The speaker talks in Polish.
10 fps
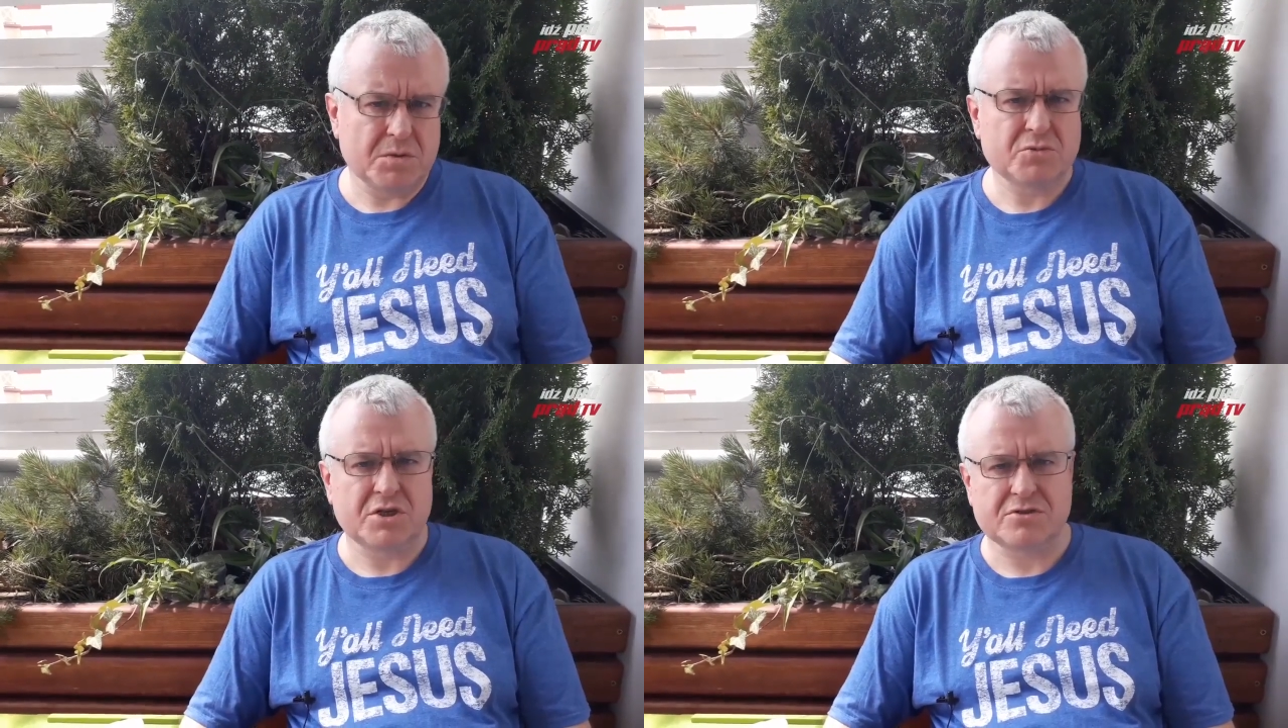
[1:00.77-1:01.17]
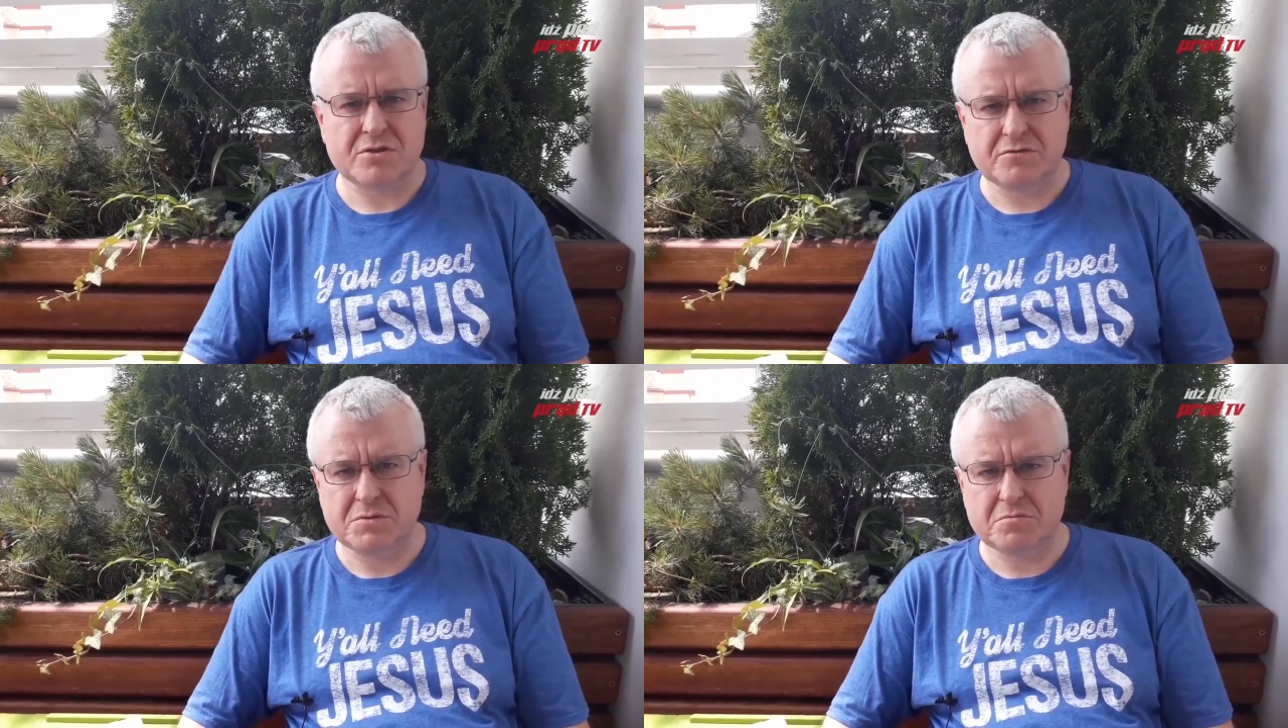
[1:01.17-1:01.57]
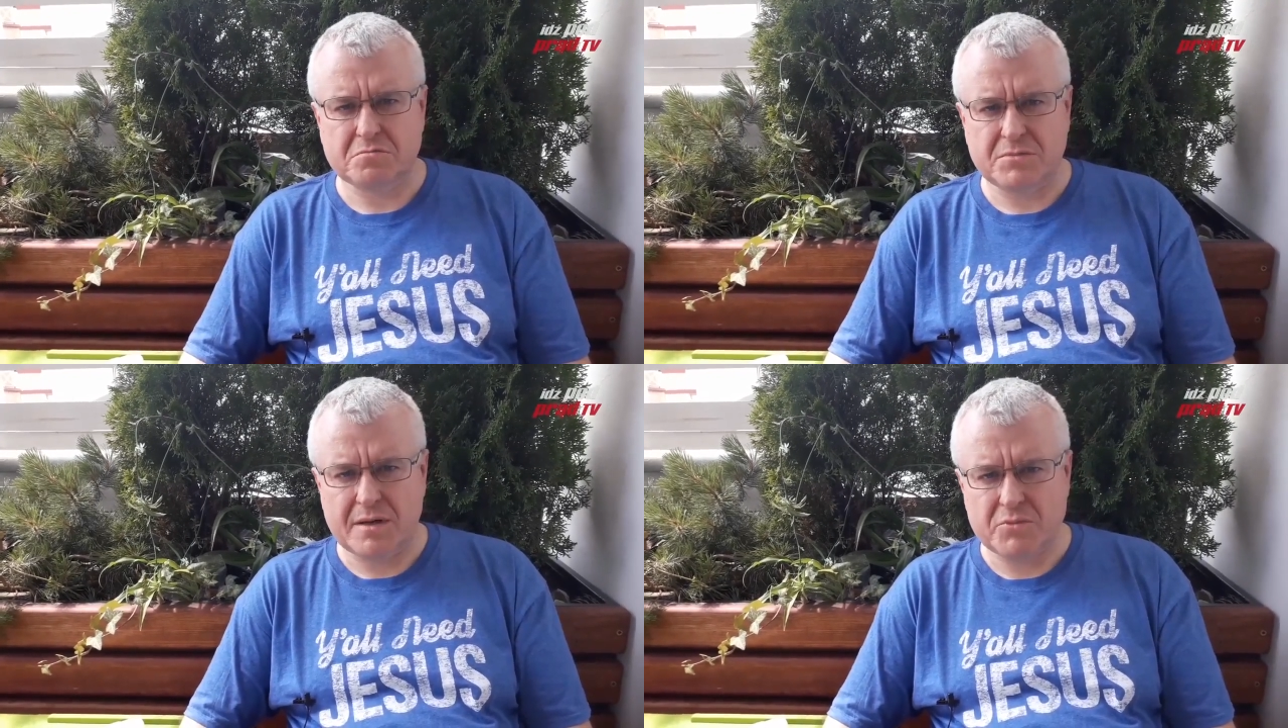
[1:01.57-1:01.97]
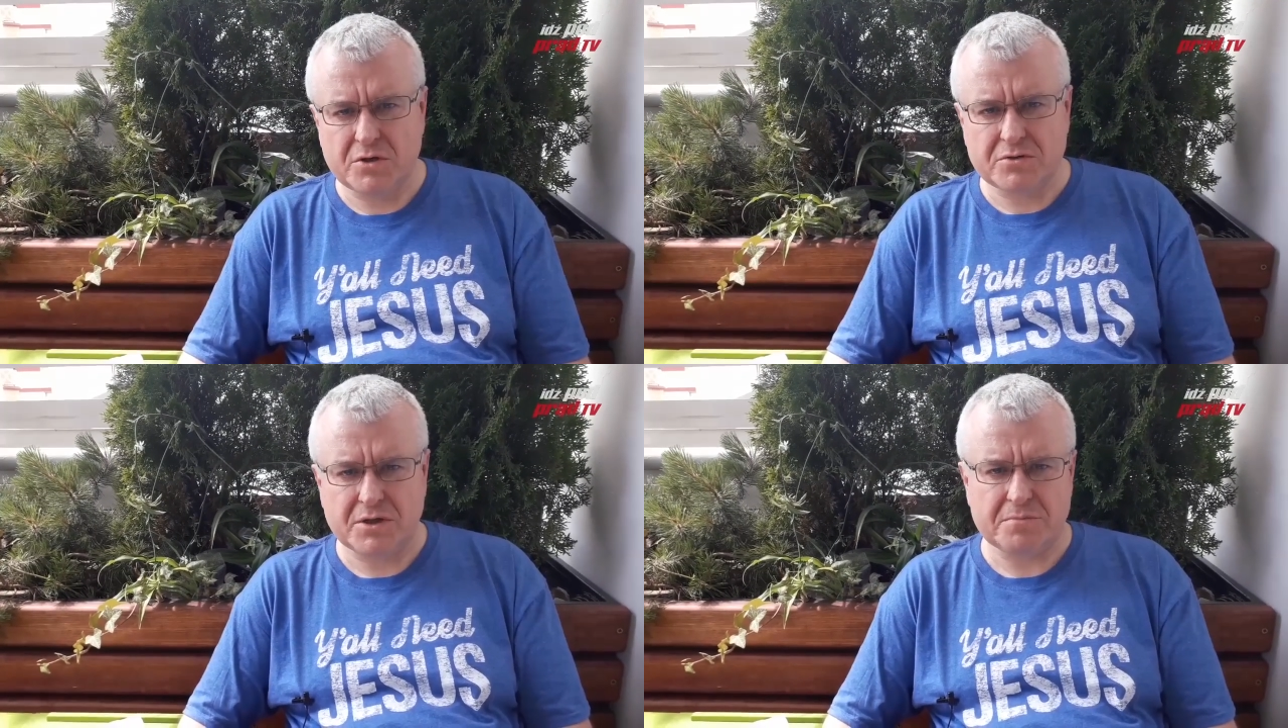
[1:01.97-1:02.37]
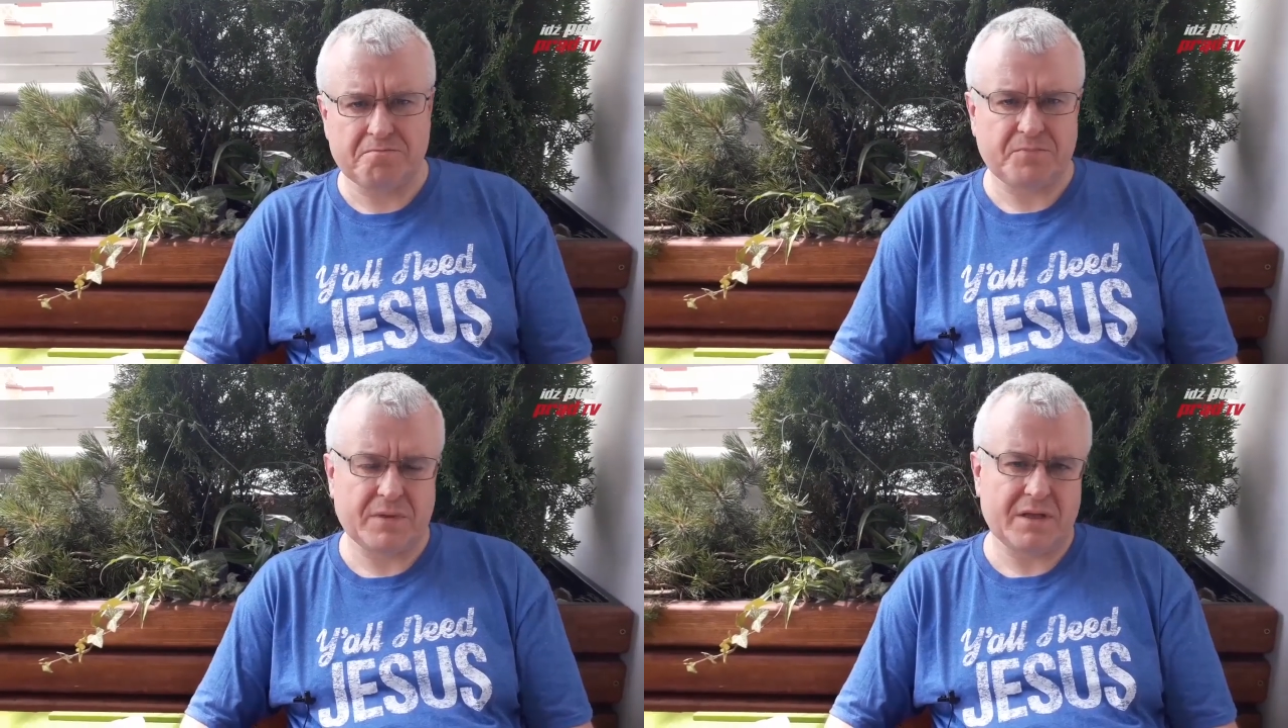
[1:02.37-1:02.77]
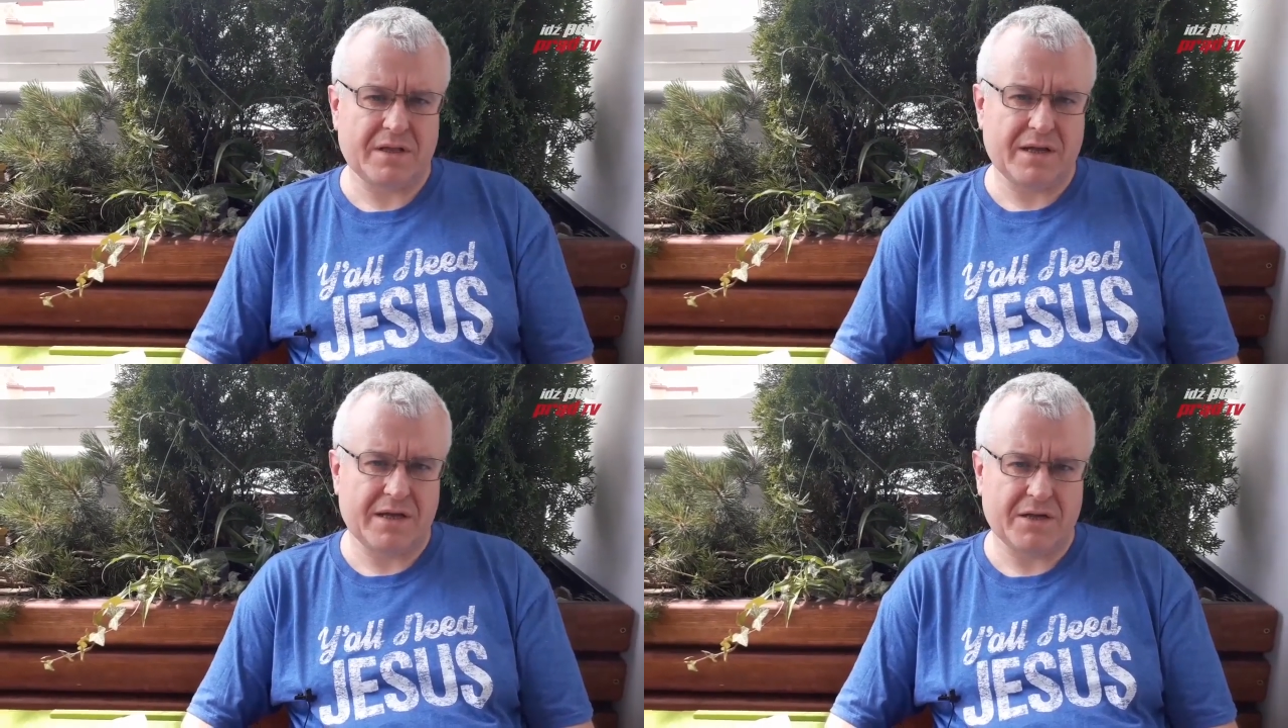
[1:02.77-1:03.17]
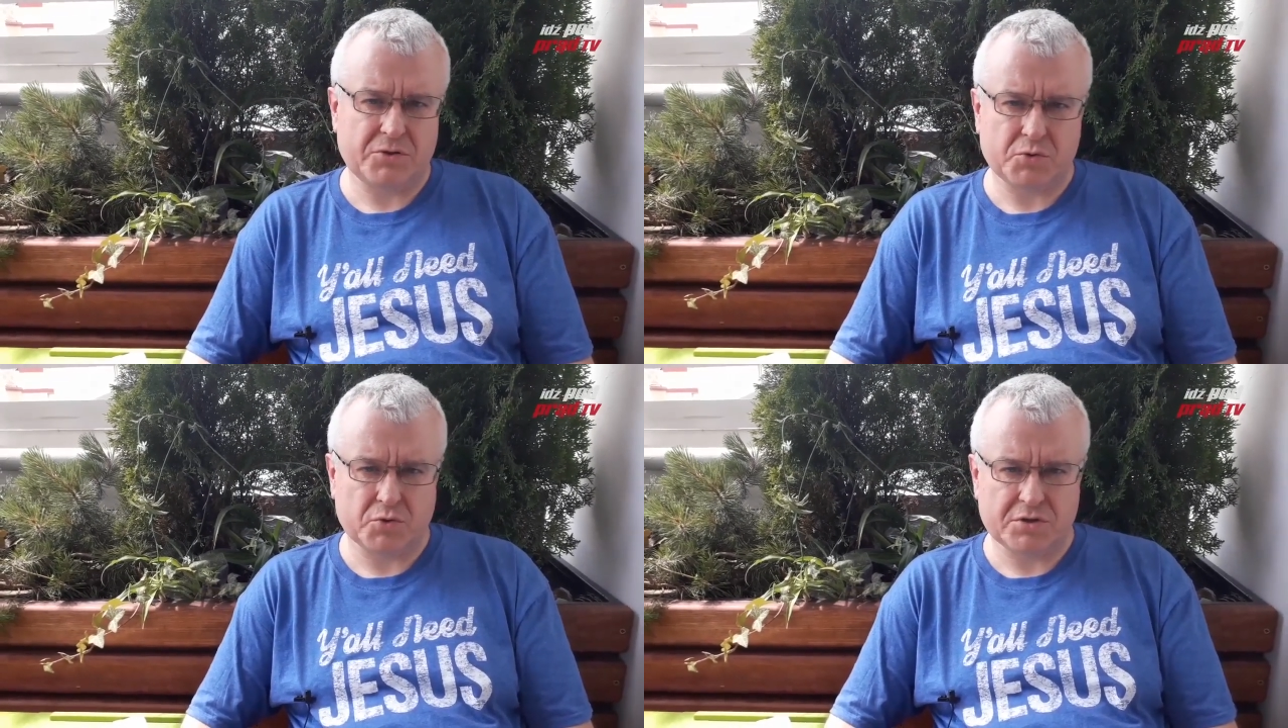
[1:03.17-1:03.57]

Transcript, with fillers: tymczasowym namiotem dla